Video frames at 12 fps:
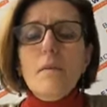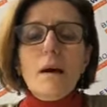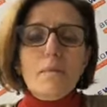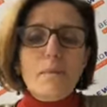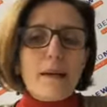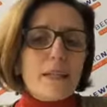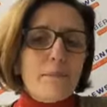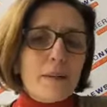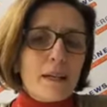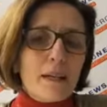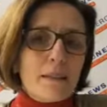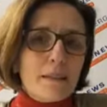Per
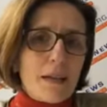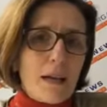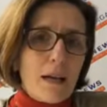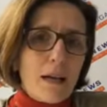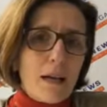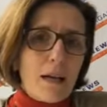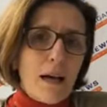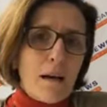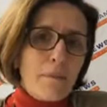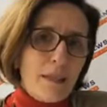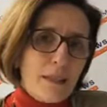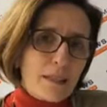esperienza
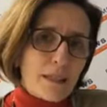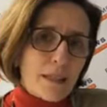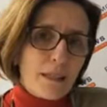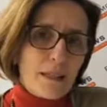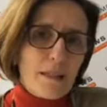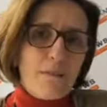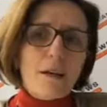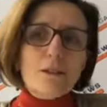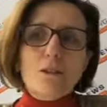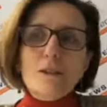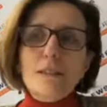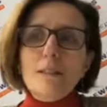amministrativa
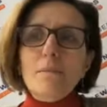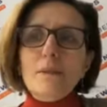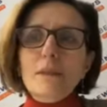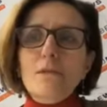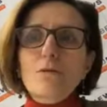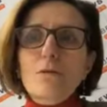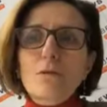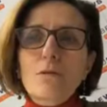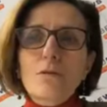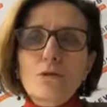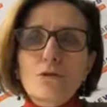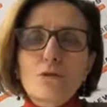Solz è sempre stato
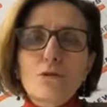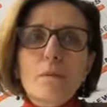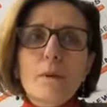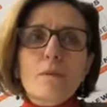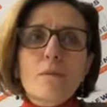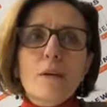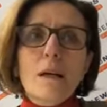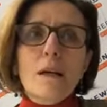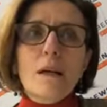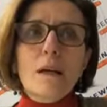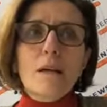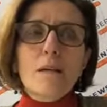conosciuto per un,
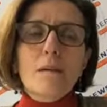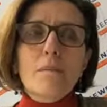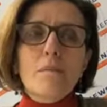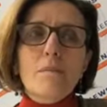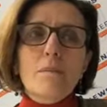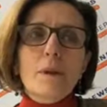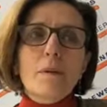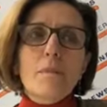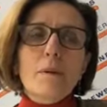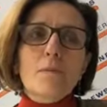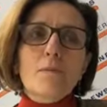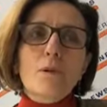ehm,
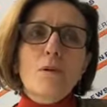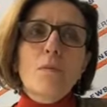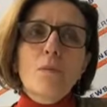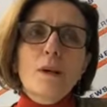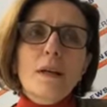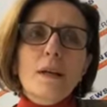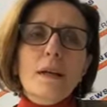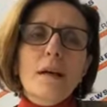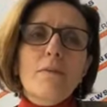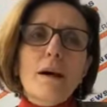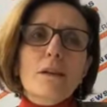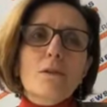per un, comune che ha
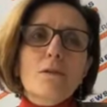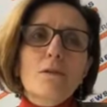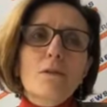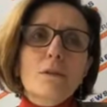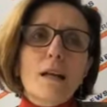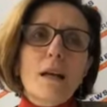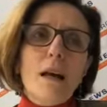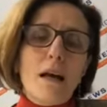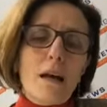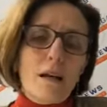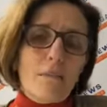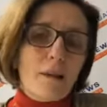fatto
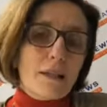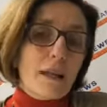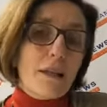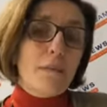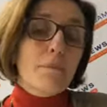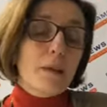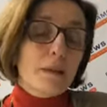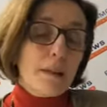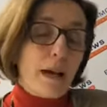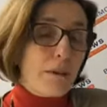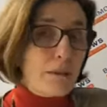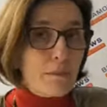della battaglia
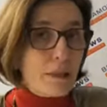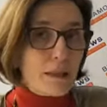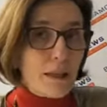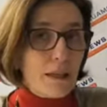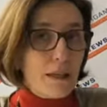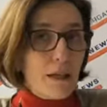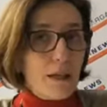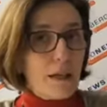ambientale una battaglia